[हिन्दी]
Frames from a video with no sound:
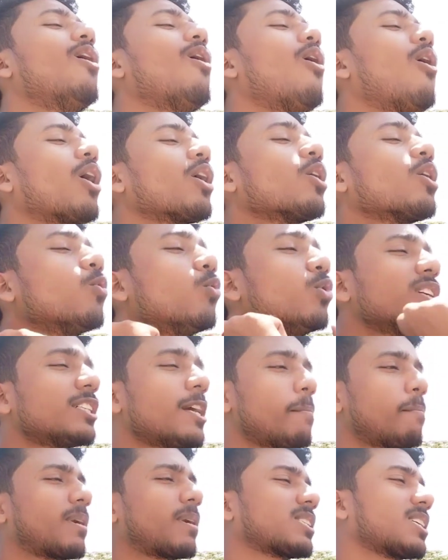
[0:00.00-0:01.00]
और उनकी
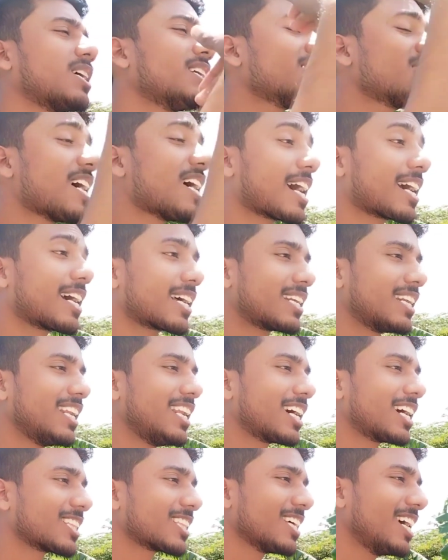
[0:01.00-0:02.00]
प्रशंसा करने
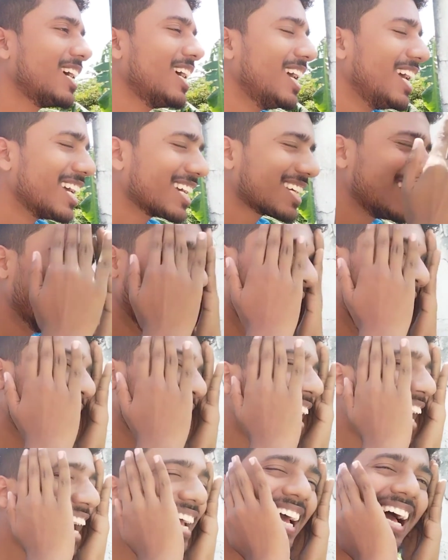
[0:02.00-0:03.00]
लगते हैं कि आय
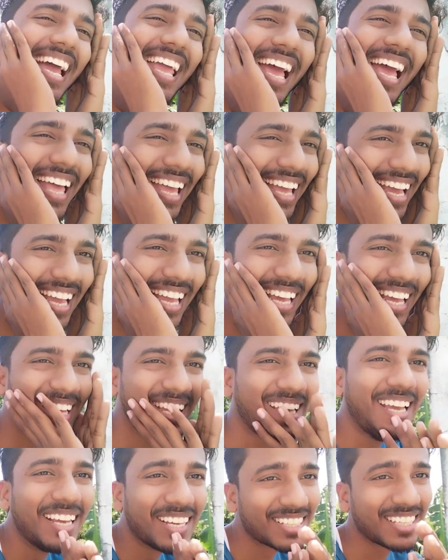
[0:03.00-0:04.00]
हाय हाय हाय हाय हाय
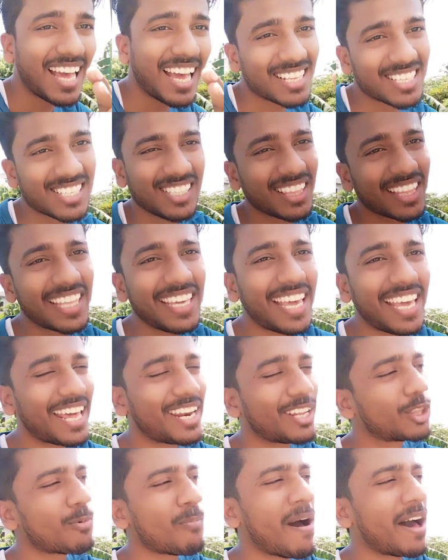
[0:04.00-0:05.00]
क्या जिंदगी है रे
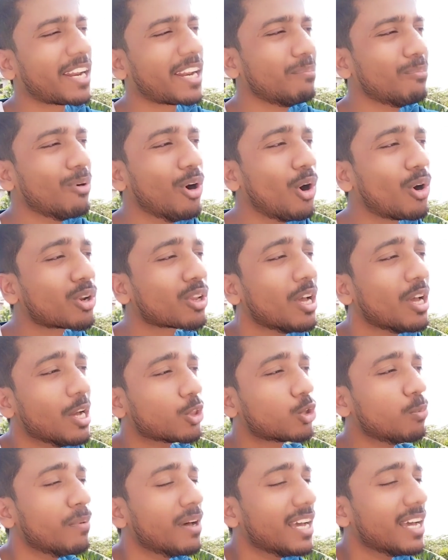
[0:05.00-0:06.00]
तुम्हारी मोर
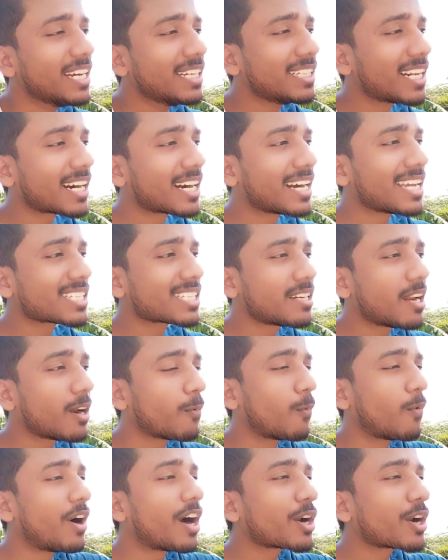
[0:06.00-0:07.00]
तुम इंटरनेशनल
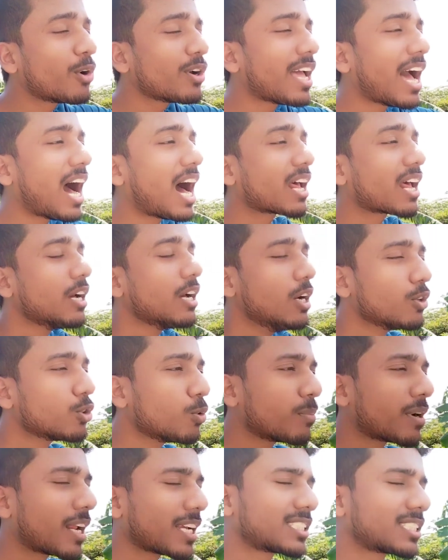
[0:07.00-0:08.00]
वर्ड हो यार तुम
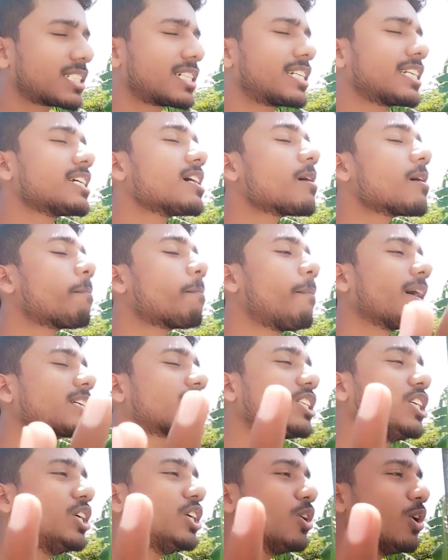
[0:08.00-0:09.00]
राष्ट्रीय
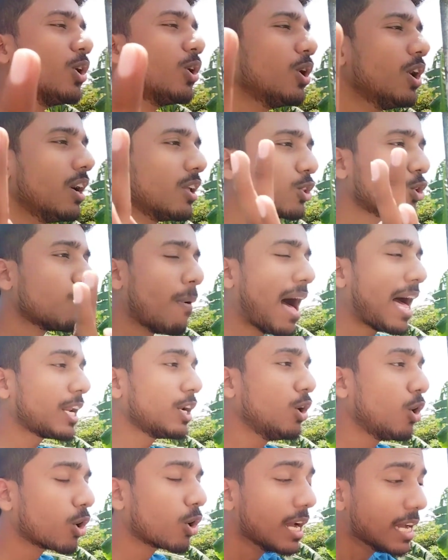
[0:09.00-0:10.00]
पक्षी हो तुम्हारी
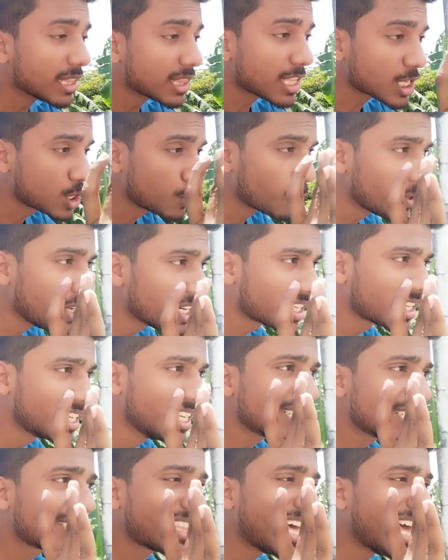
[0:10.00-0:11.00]
लोग तस्वीर
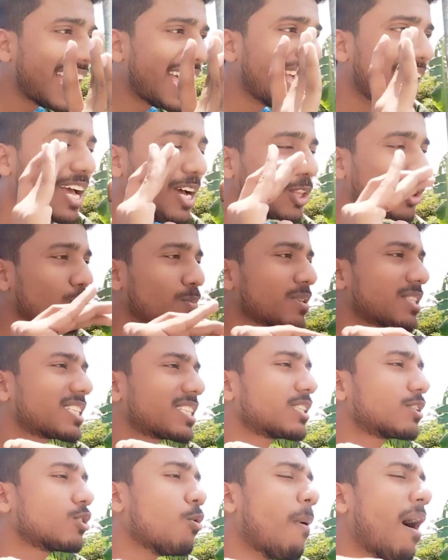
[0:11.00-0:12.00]
खींचते हैं तुम
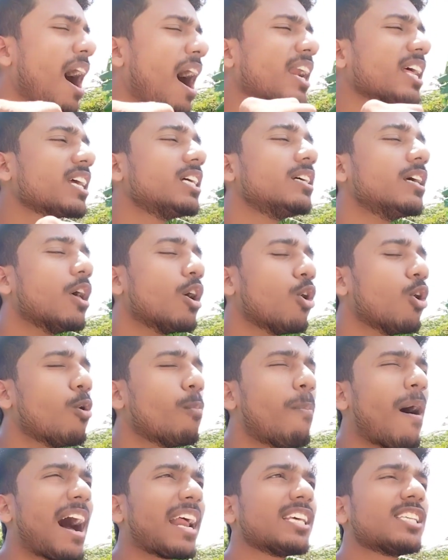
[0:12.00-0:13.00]
तुम्हारी वो
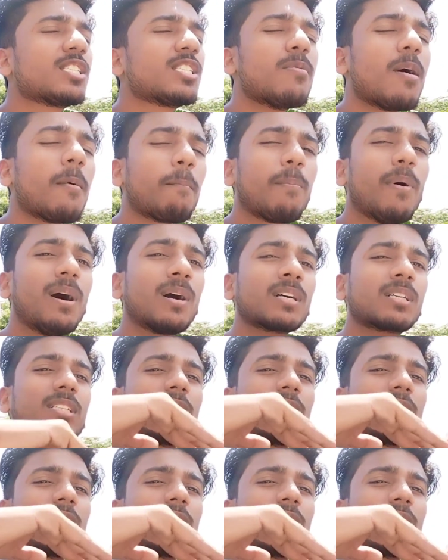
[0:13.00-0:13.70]
बारिश में पंख